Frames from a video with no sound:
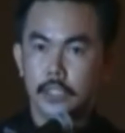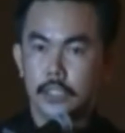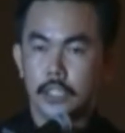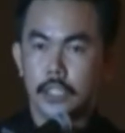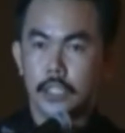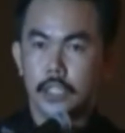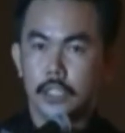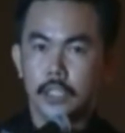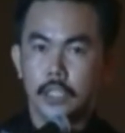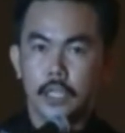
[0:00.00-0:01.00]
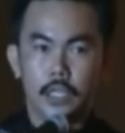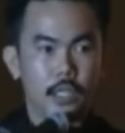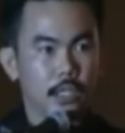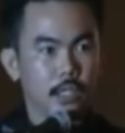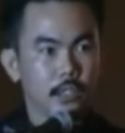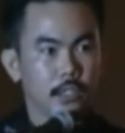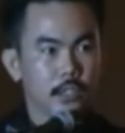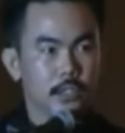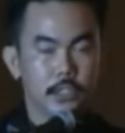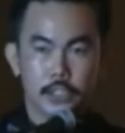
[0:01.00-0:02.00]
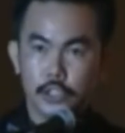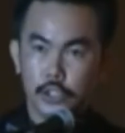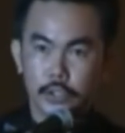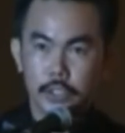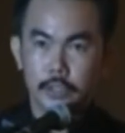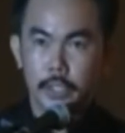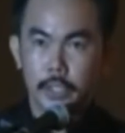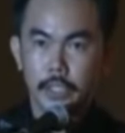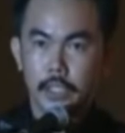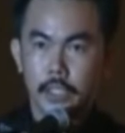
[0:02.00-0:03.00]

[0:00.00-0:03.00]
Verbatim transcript: 这个呃执行董事们，